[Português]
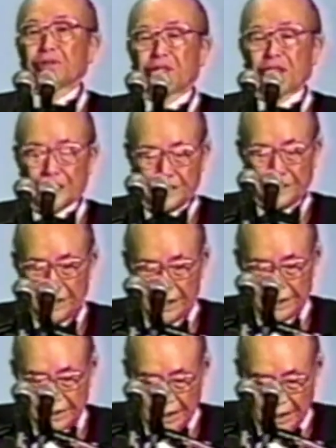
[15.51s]
para que se
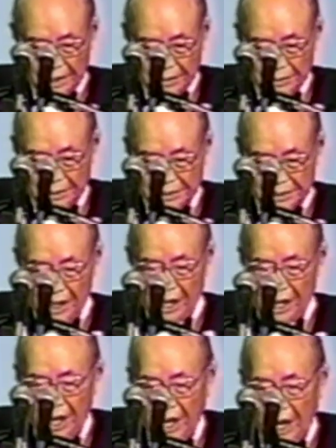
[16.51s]
concretize.
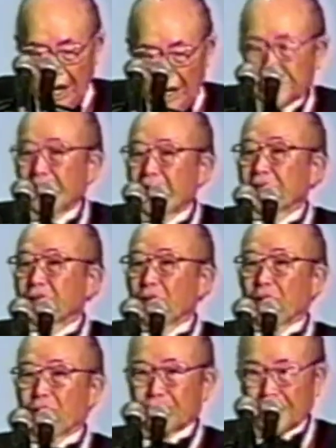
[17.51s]

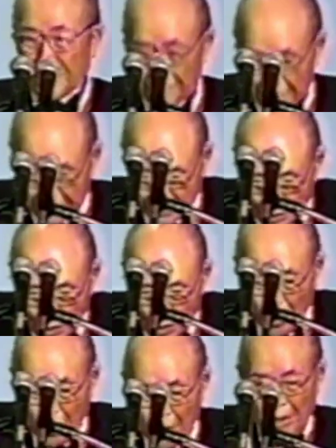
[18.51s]
Esta história,
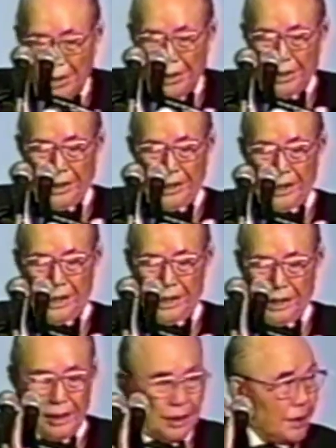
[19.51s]
a qual
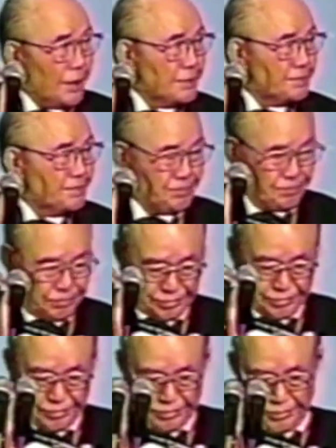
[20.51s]
irei contar
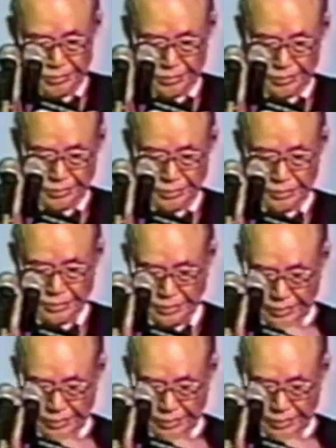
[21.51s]
agora, é